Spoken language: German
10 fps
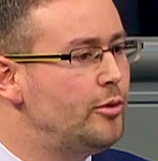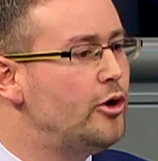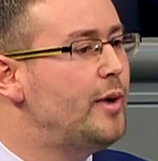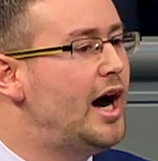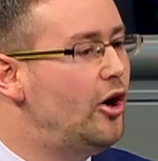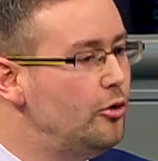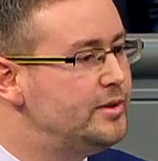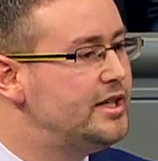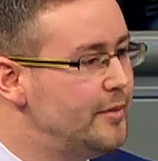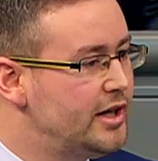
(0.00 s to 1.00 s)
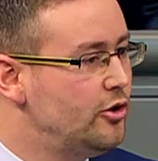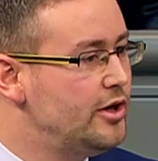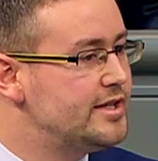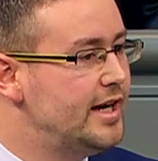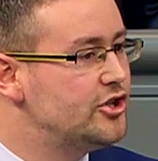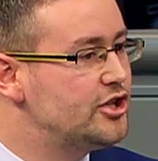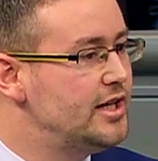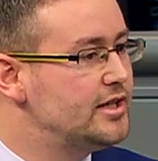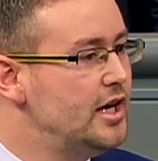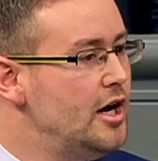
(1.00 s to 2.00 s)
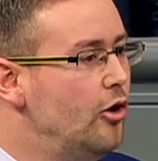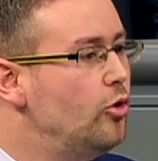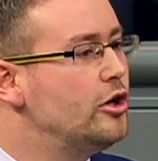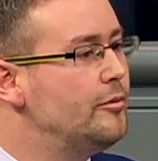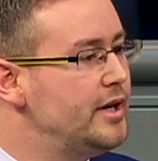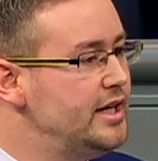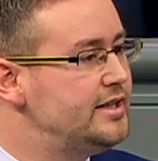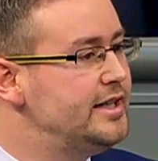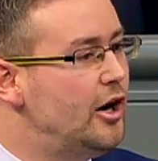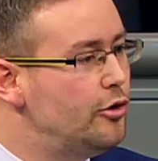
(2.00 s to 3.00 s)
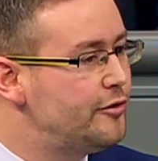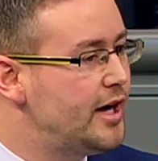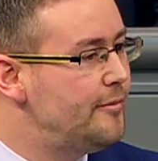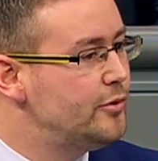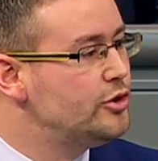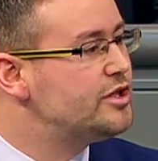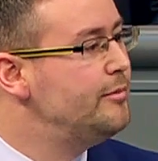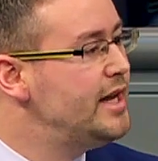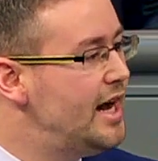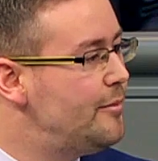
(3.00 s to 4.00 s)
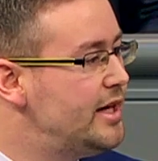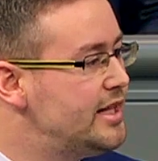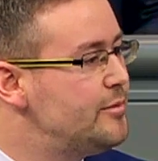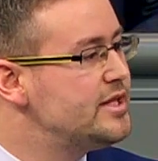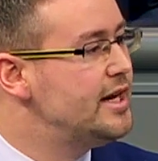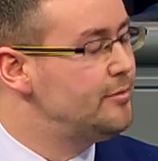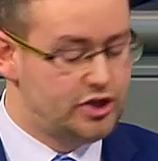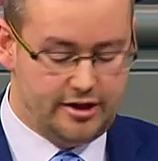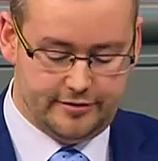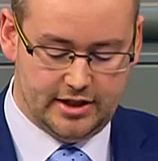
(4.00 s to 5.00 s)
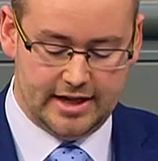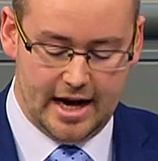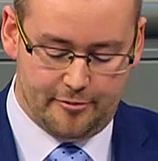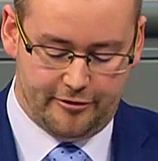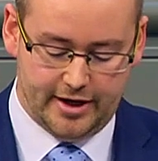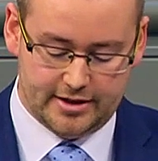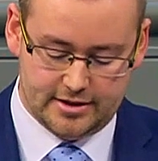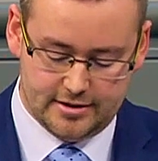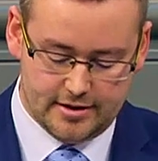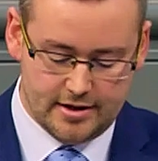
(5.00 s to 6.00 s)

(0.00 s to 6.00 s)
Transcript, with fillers: ob er überhaupt jemand Neues einstellt oder ob man nicht die Aufgaben durch Mehrarbeit der bisher Beschäftigten abfängt.